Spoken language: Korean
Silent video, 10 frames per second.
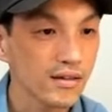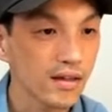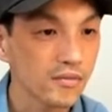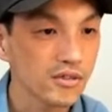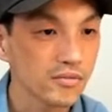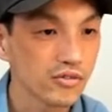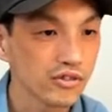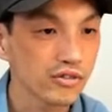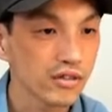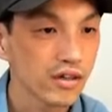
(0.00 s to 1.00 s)

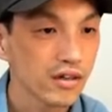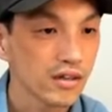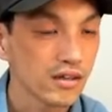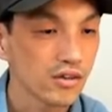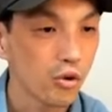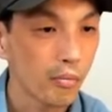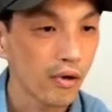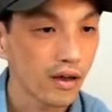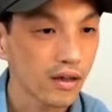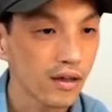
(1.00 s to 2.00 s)
36, 2
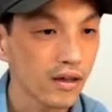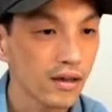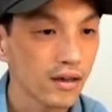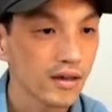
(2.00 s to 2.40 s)
곱하기